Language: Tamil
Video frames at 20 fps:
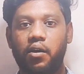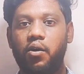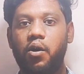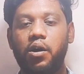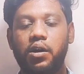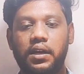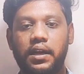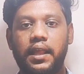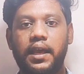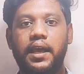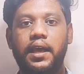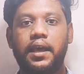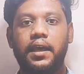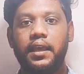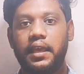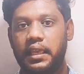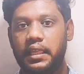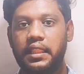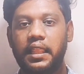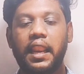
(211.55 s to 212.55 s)
ரோட்ல
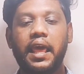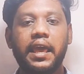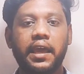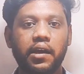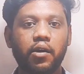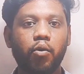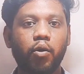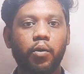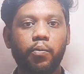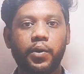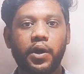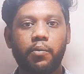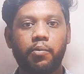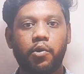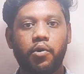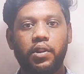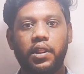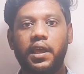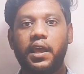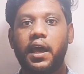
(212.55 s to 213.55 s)
இதெல்லாம் எங்க உருப்பட
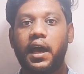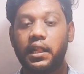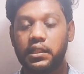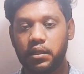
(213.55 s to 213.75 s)
போகுது